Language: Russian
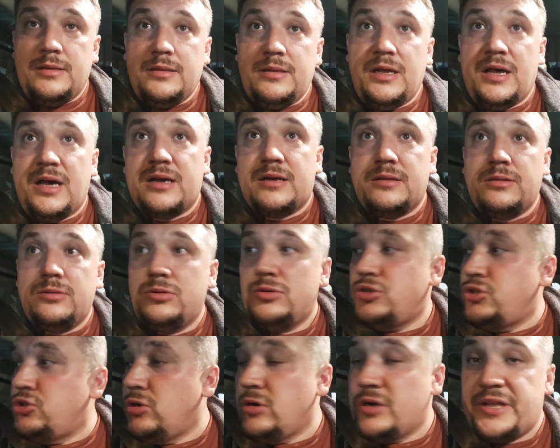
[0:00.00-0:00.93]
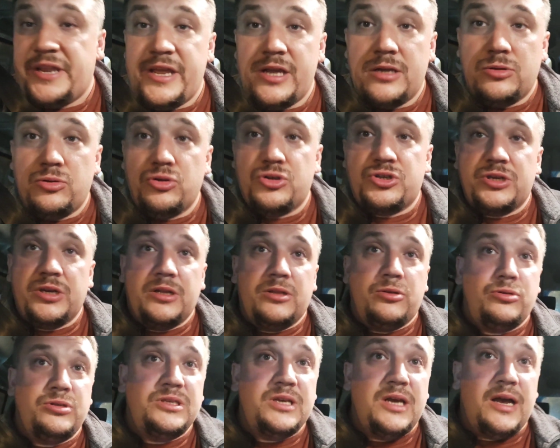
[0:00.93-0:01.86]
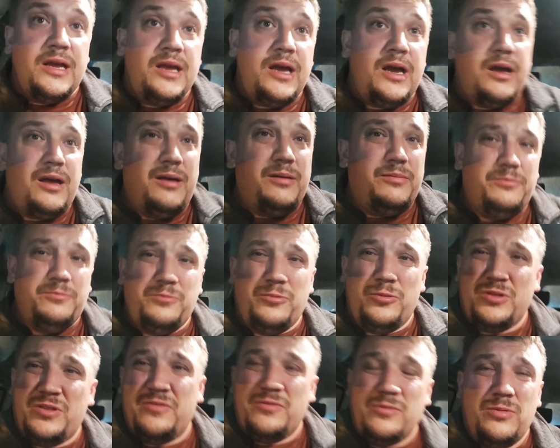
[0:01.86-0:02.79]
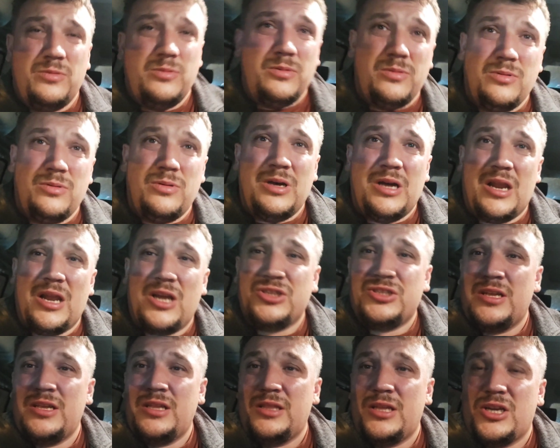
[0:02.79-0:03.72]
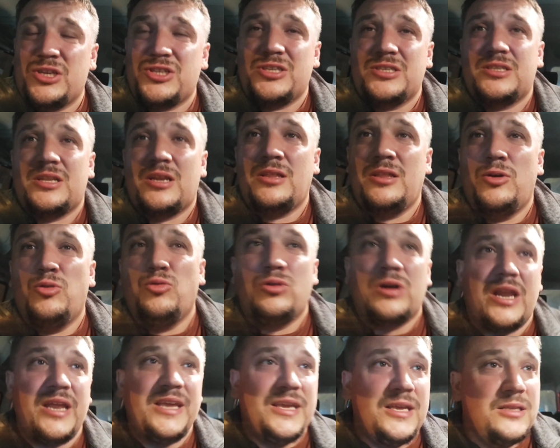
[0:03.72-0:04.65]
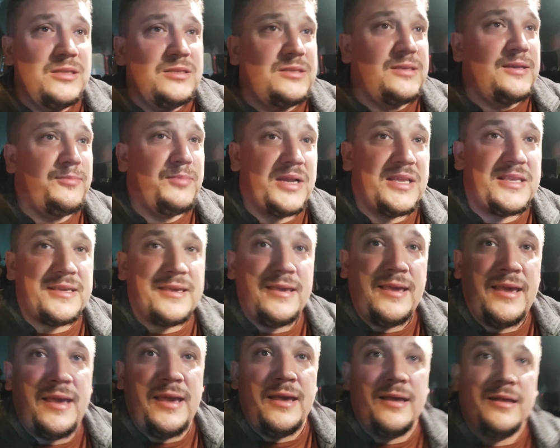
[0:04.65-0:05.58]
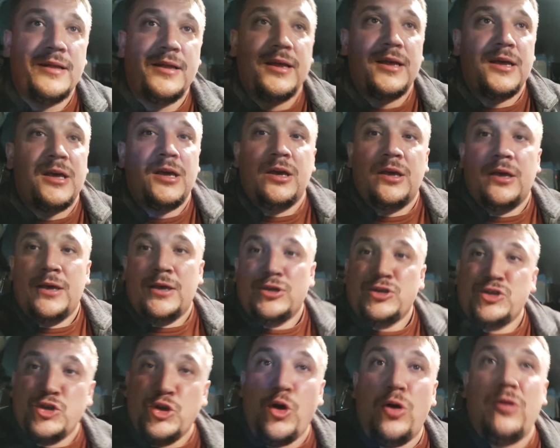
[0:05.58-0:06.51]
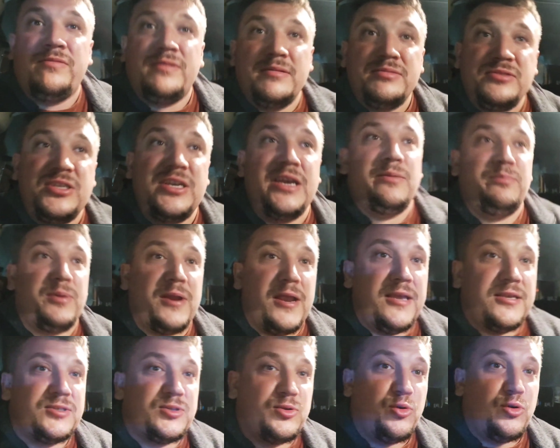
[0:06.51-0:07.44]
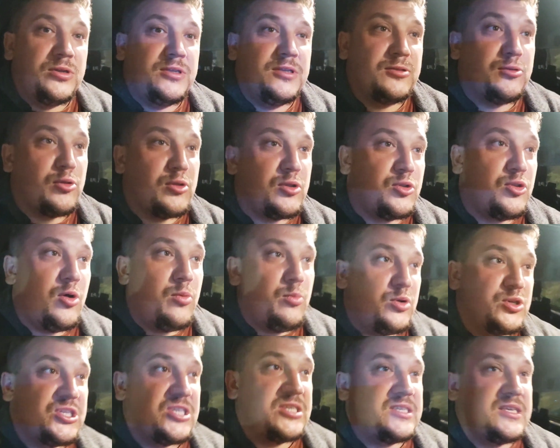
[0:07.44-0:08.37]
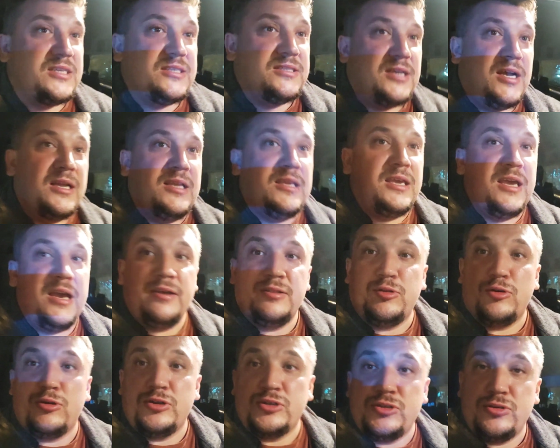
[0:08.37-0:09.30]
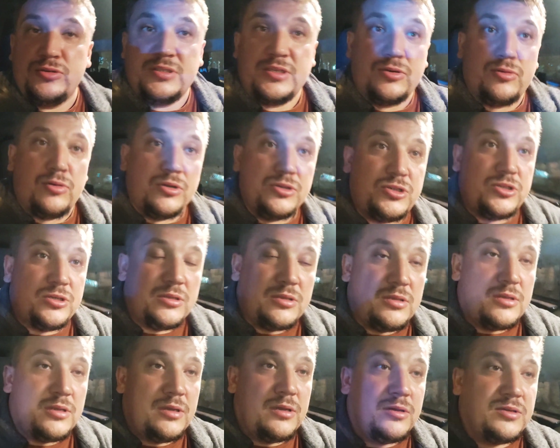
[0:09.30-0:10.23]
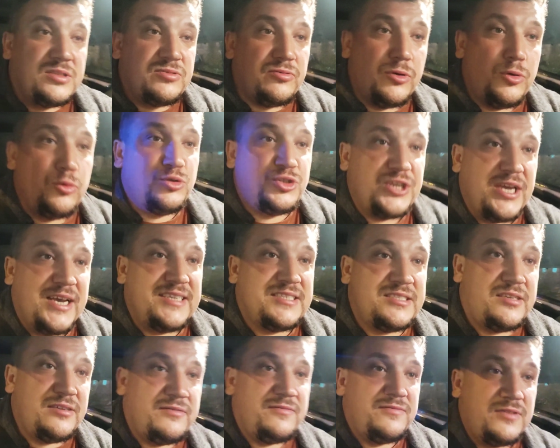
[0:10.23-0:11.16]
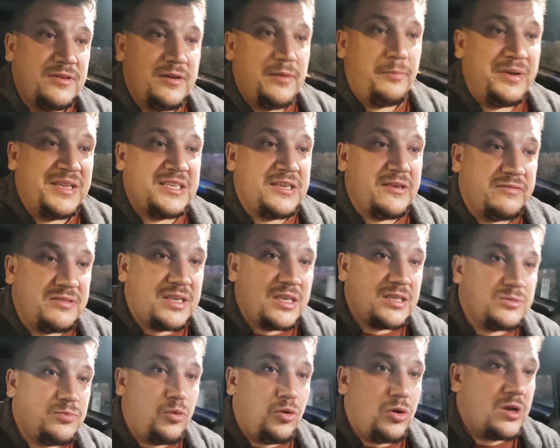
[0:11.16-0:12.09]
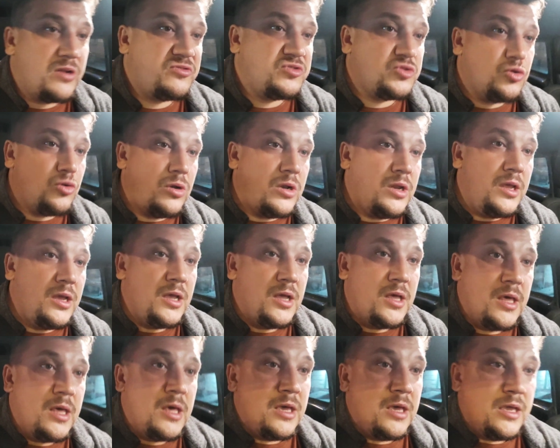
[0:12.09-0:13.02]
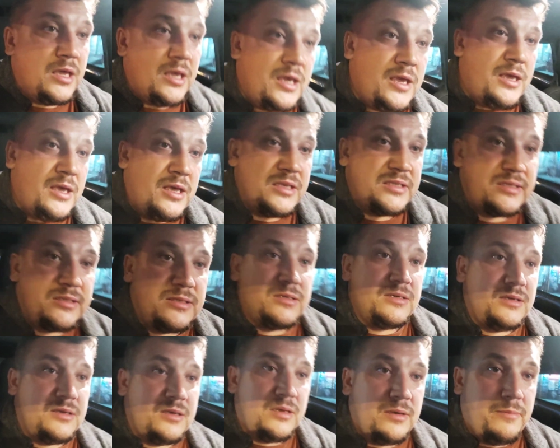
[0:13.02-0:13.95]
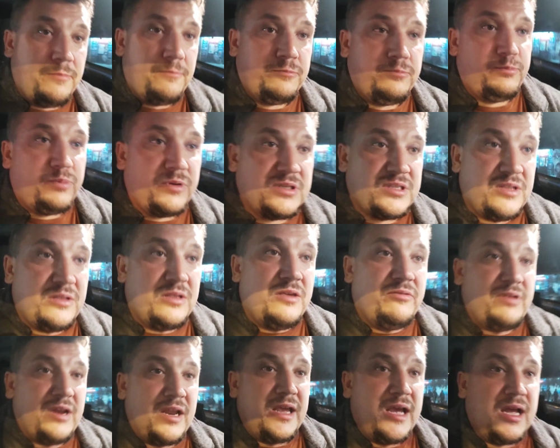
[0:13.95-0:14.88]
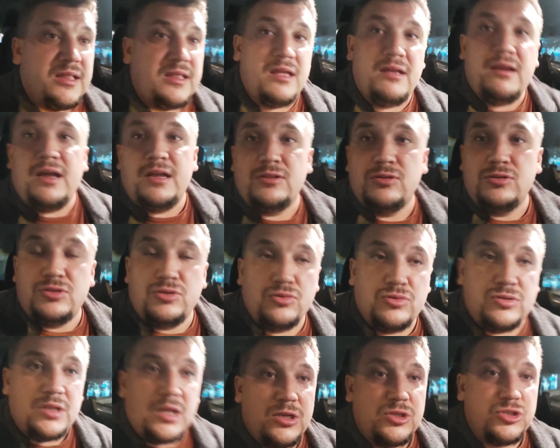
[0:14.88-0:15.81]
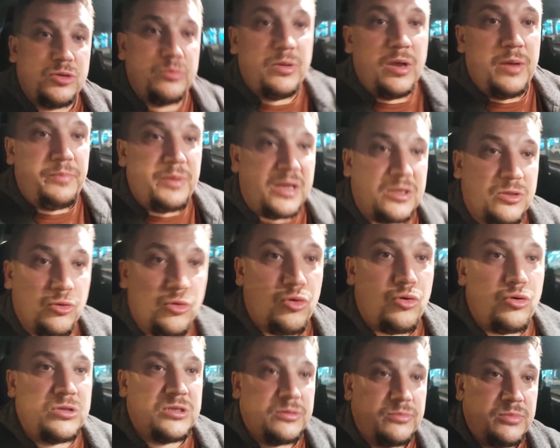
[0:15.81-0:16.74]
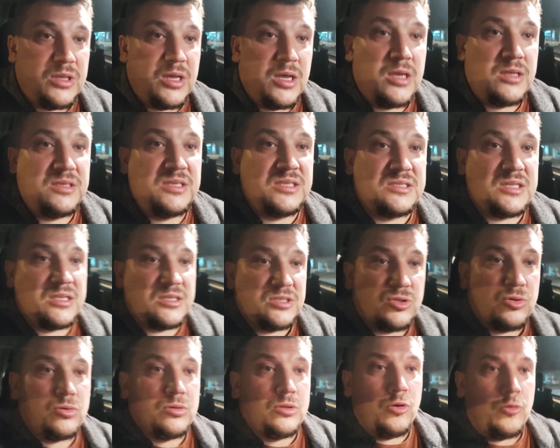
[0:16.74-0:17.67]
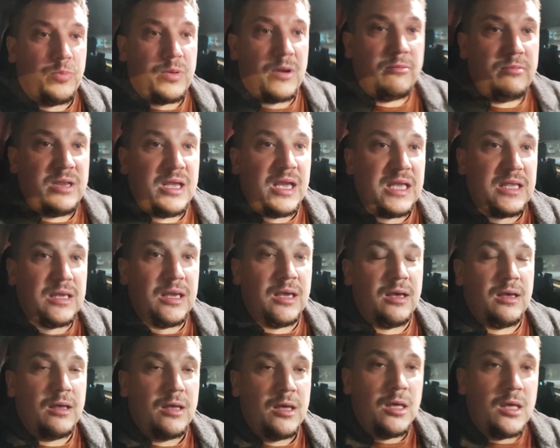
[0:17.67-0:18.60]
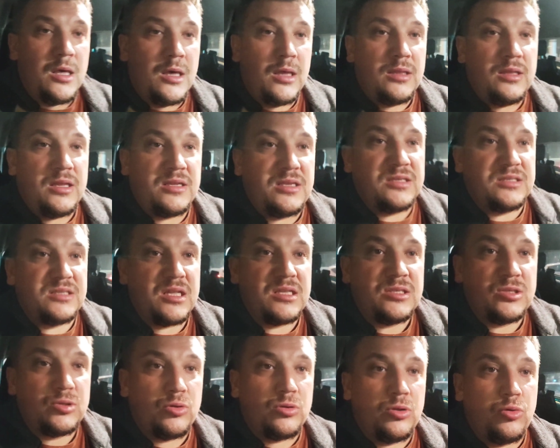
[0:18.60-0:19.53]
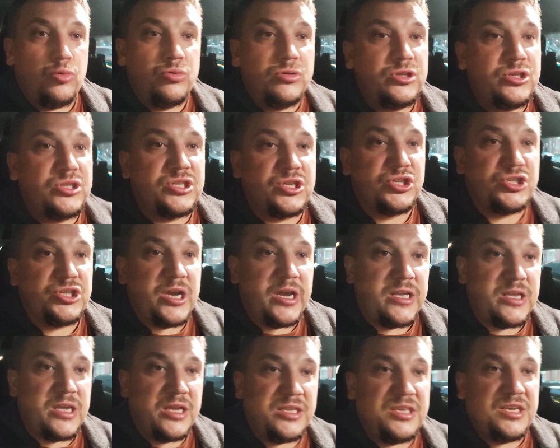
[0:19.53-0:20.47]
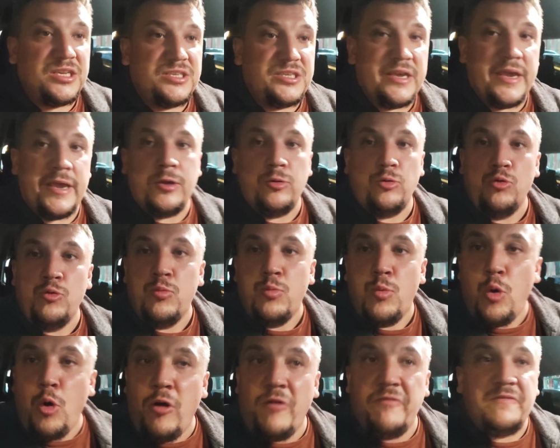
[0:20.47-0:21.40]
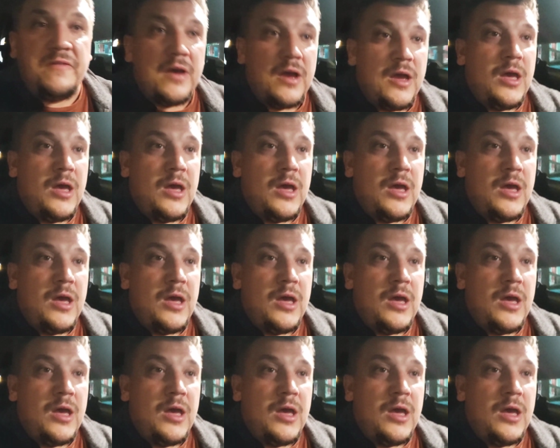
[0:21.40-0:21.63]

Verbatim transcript: Так, ну что, крик души, друзья, я вот э, граждане нашей страны, украинцы, батьки, что вообще происходит? Вот кто может сказать? Я только что закончил э, свое участие в батькивских сборах в школе и с э, просто невероятной радостью узнал, что мы опять уходим на дистанционное управление, на дистанционное уничтожение детей, умов,